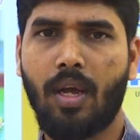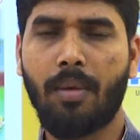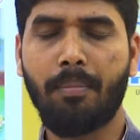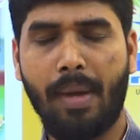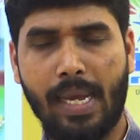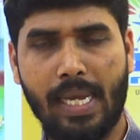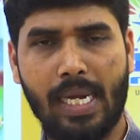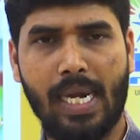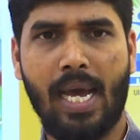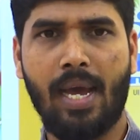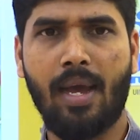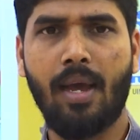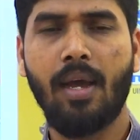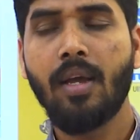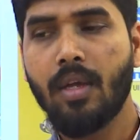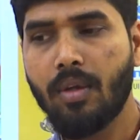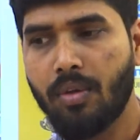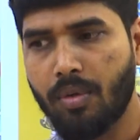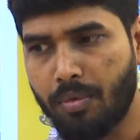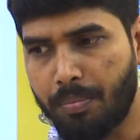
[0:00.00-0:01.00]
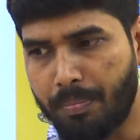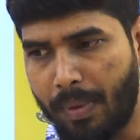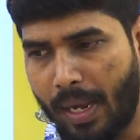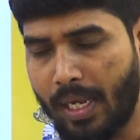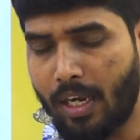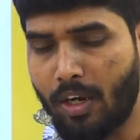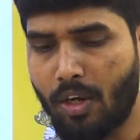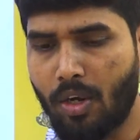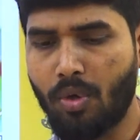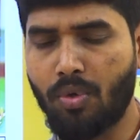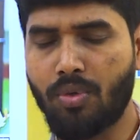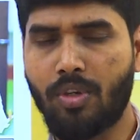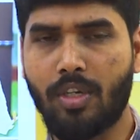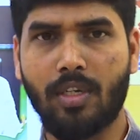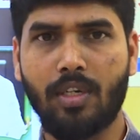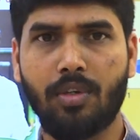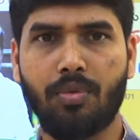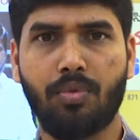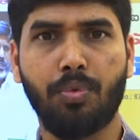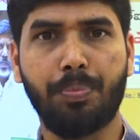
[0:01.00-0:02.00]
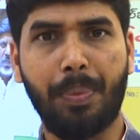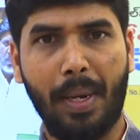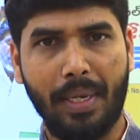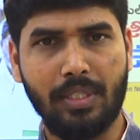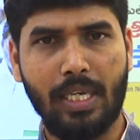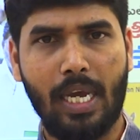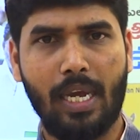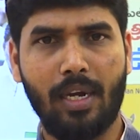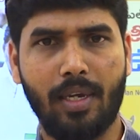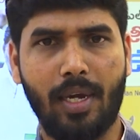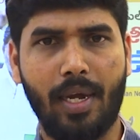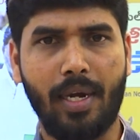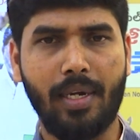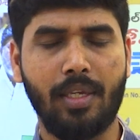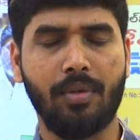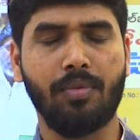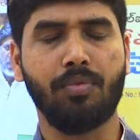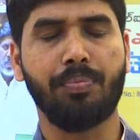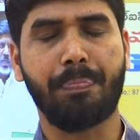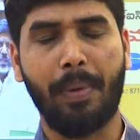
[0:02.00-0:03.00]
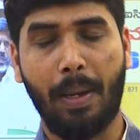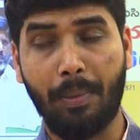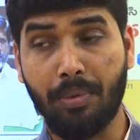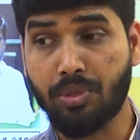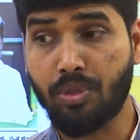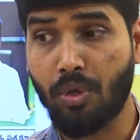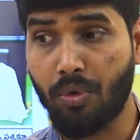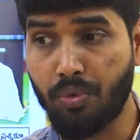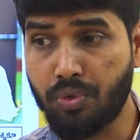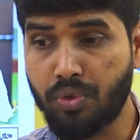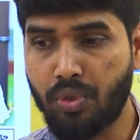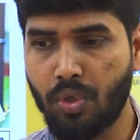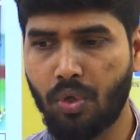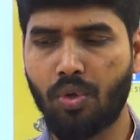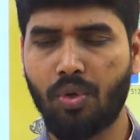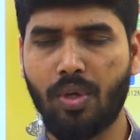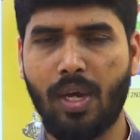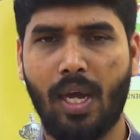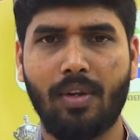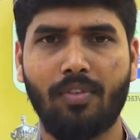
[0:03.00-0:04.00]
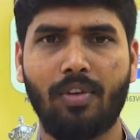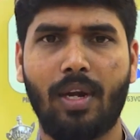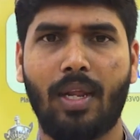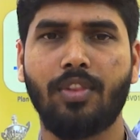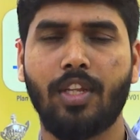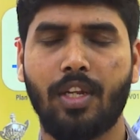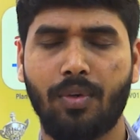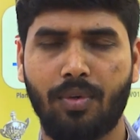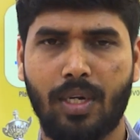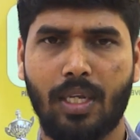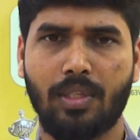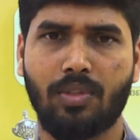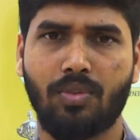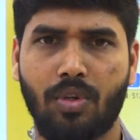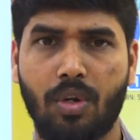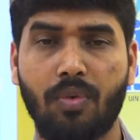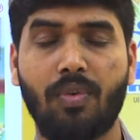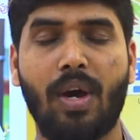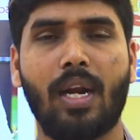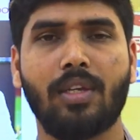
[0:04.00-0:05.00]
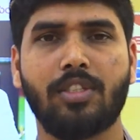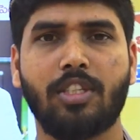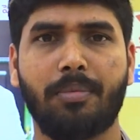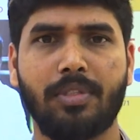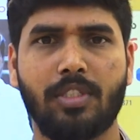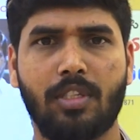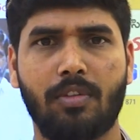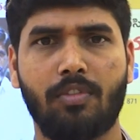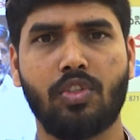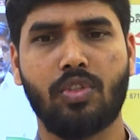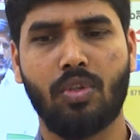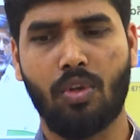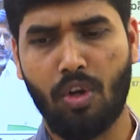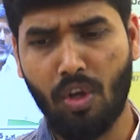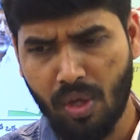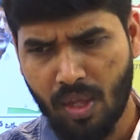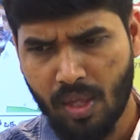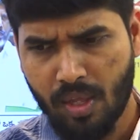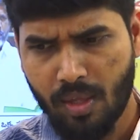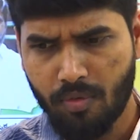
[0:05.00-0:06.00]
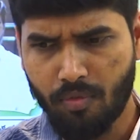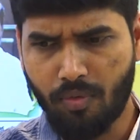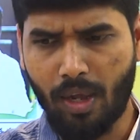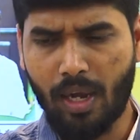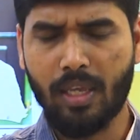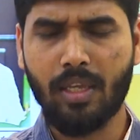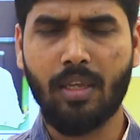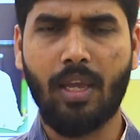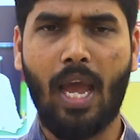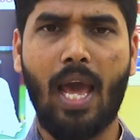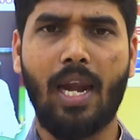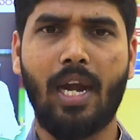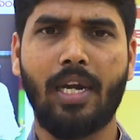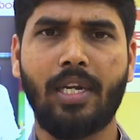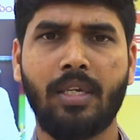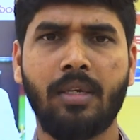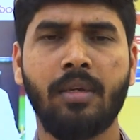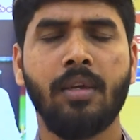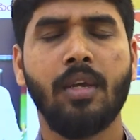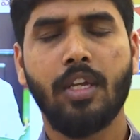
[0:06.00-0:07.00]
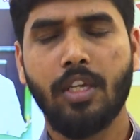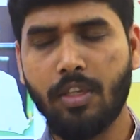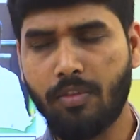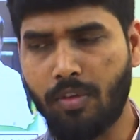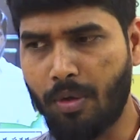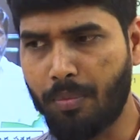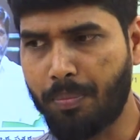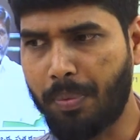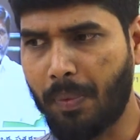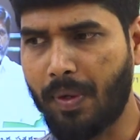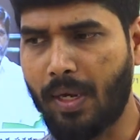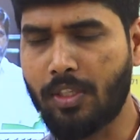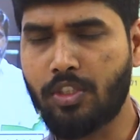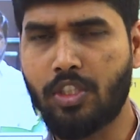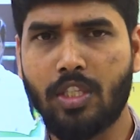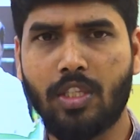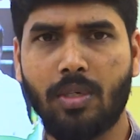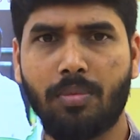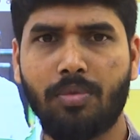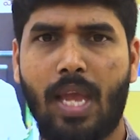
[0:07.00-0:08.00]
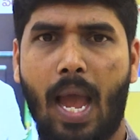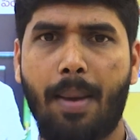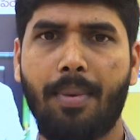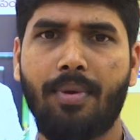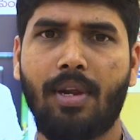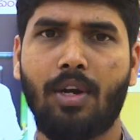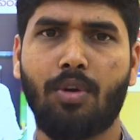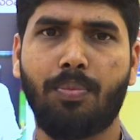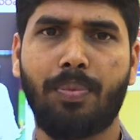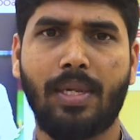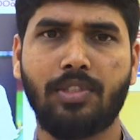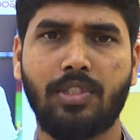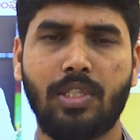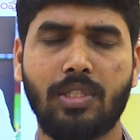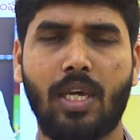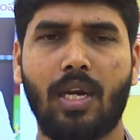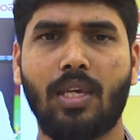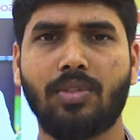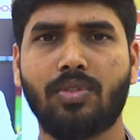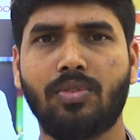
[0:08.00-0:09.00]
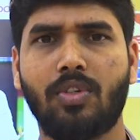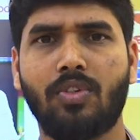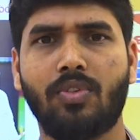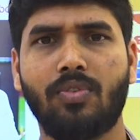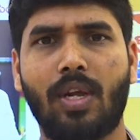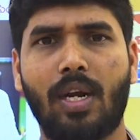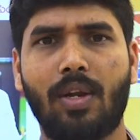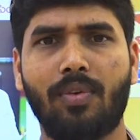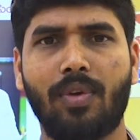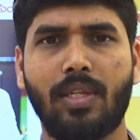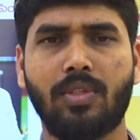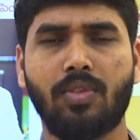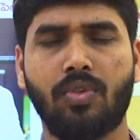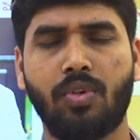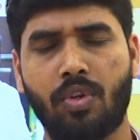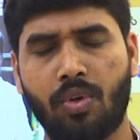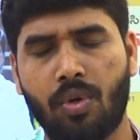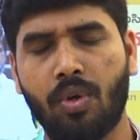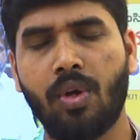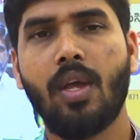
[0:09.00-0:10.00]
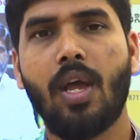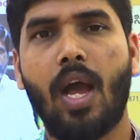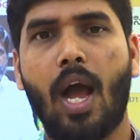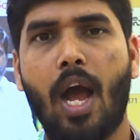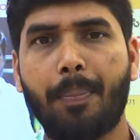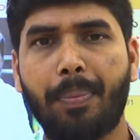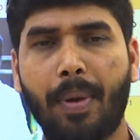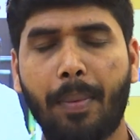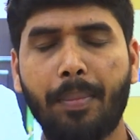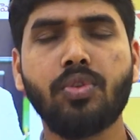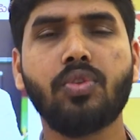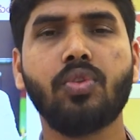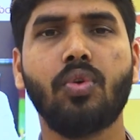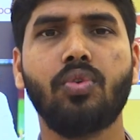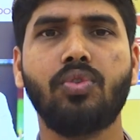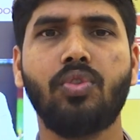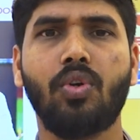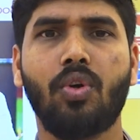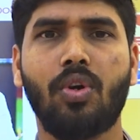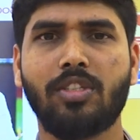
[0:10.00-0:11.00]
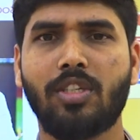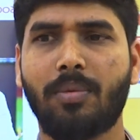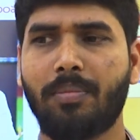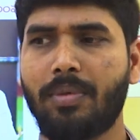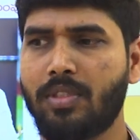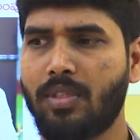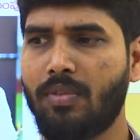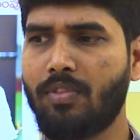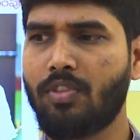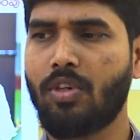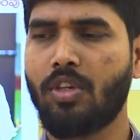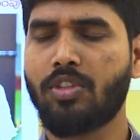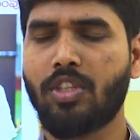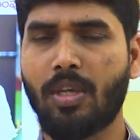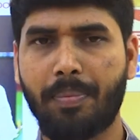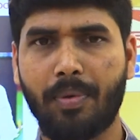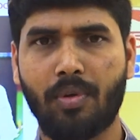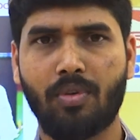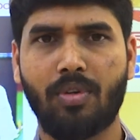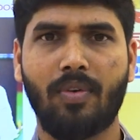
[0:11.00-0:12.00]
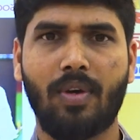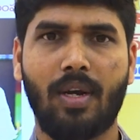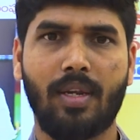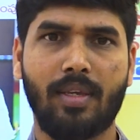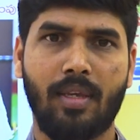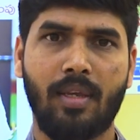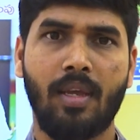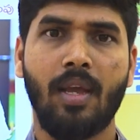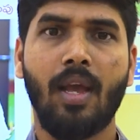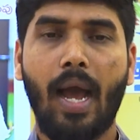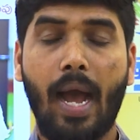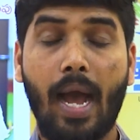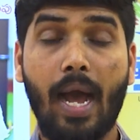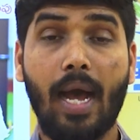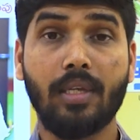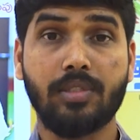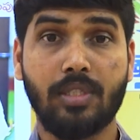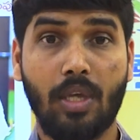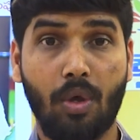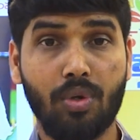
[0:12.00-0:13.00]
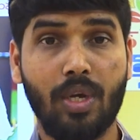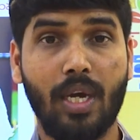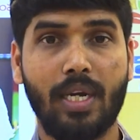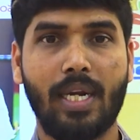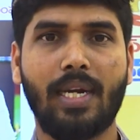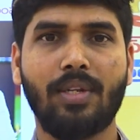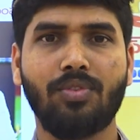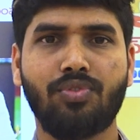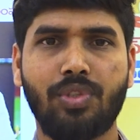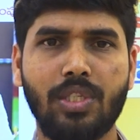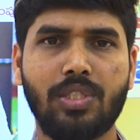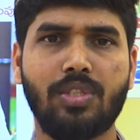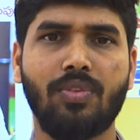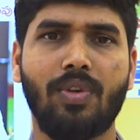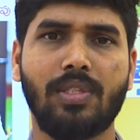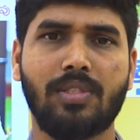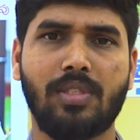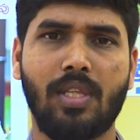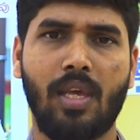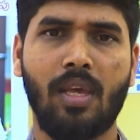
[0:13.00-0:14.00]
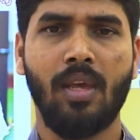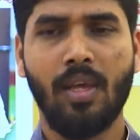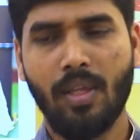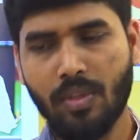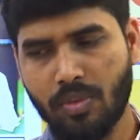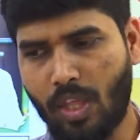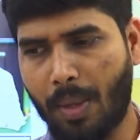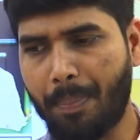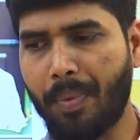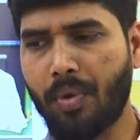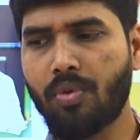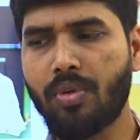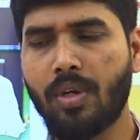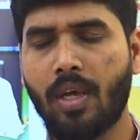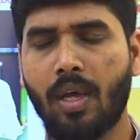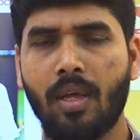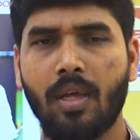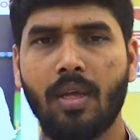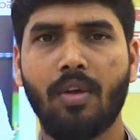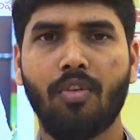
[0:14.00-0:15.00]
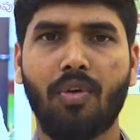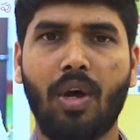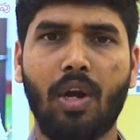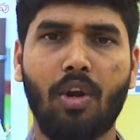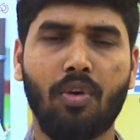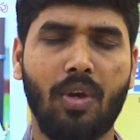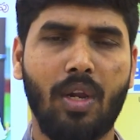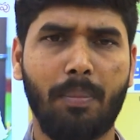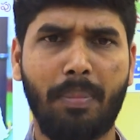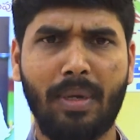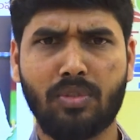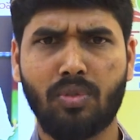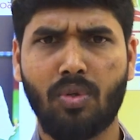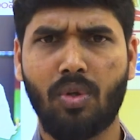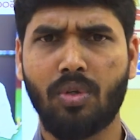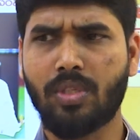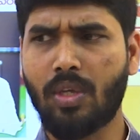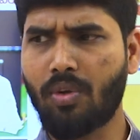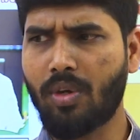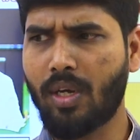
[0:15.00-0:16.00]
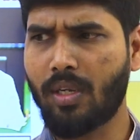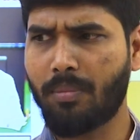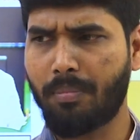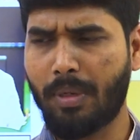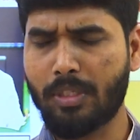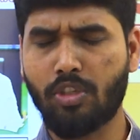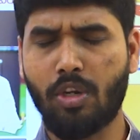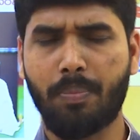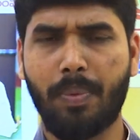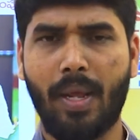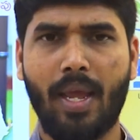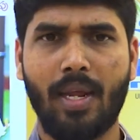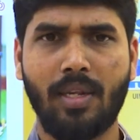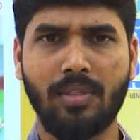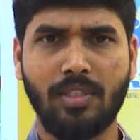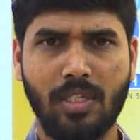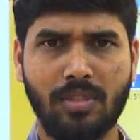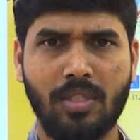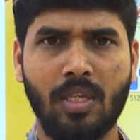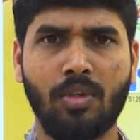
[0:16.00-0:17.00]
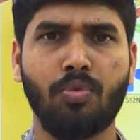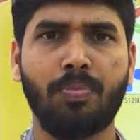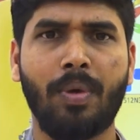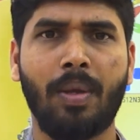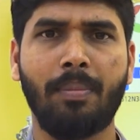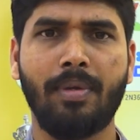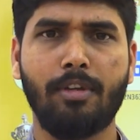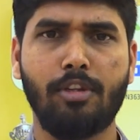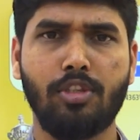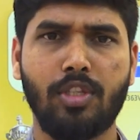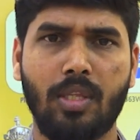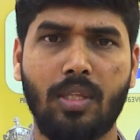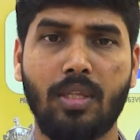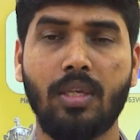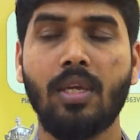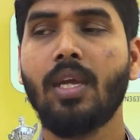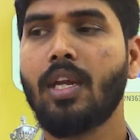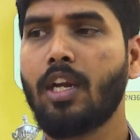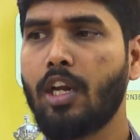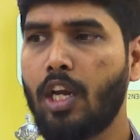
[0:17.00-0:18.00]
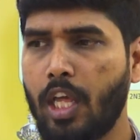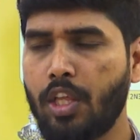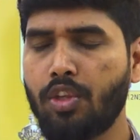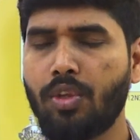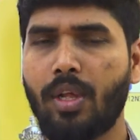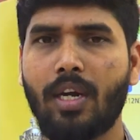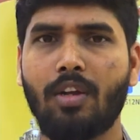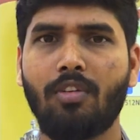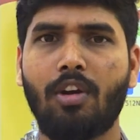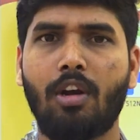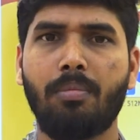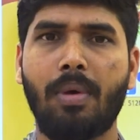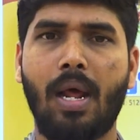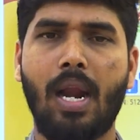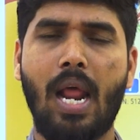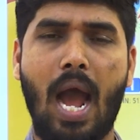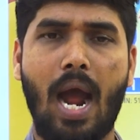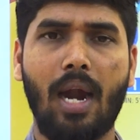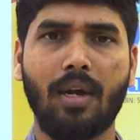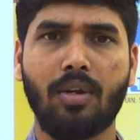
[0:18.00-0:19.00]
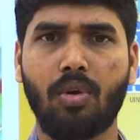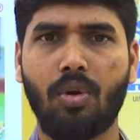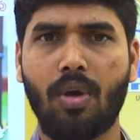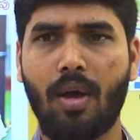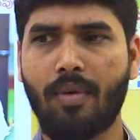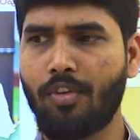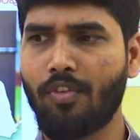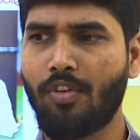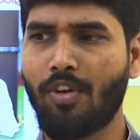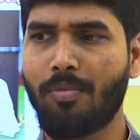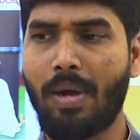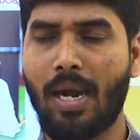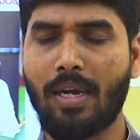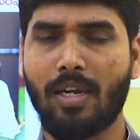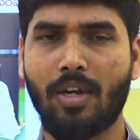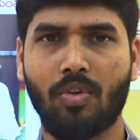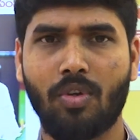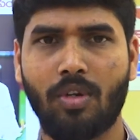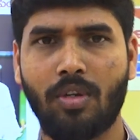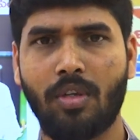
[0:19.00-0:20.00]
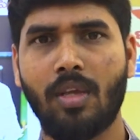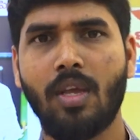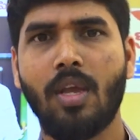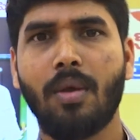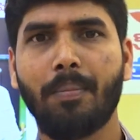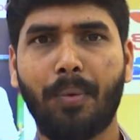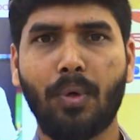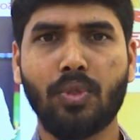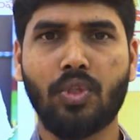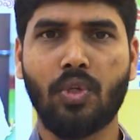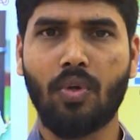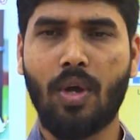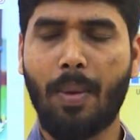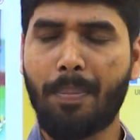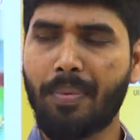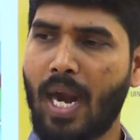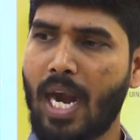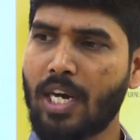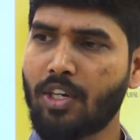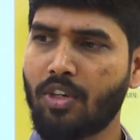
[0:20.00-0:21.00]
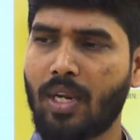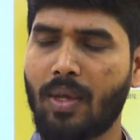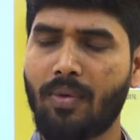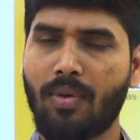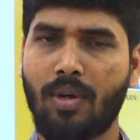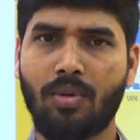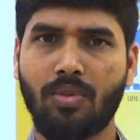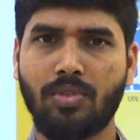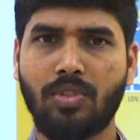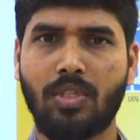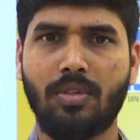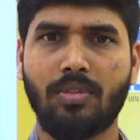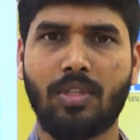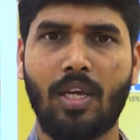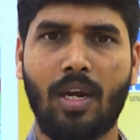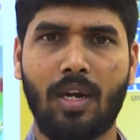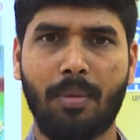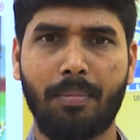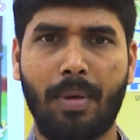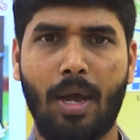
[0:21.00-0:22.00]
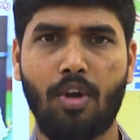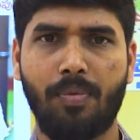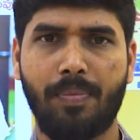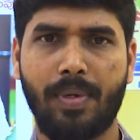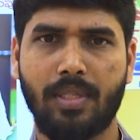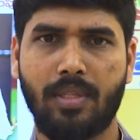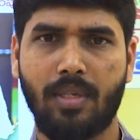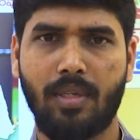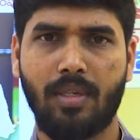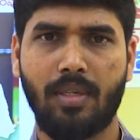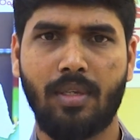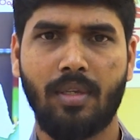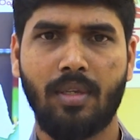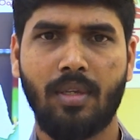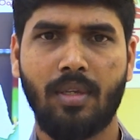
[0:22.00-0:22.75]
మహిళ మహిళల్లో ఉన్నటువంటి ఉపాధ్యాయులు కానీ ప్రభుత్వ ఉద్యోగులు కానీ వీళ్ళందరూ ఎవరైతే ఉన్నారో వాళ్ళకి సంబంధించిన విషయంలో వాళ్ళకి ఆల్రెడీ ఇరవై ముప్పై వేల జీతం యాభై వేల రూపాయల జీతాలు వస్తున్న వాళ్ళు ఎవరైతే ఉన్నారో ఆ ప్రభుత్వ ఉద్యోగులకు సంబంధించిన విషయంలో తప్పకుండా వాళ్ళకి ఆ సౌకర్యాన్ని తీసివేస్తే తప్పకుండా వాళ్ళు ఒకవేళ బస్సులో సౌకర్యం బస్సులో ప్రయాణం చేస్తే రూపాయి మిగులుతుంది లేదు అంటే వాళ్ళు మళ్ళీ ఆటోలో అవి మాట్లాడుకొని పోతారు అప్పుడు ఆటో డ్రైవర్లకు జీవితాలను బాగుపడతాయి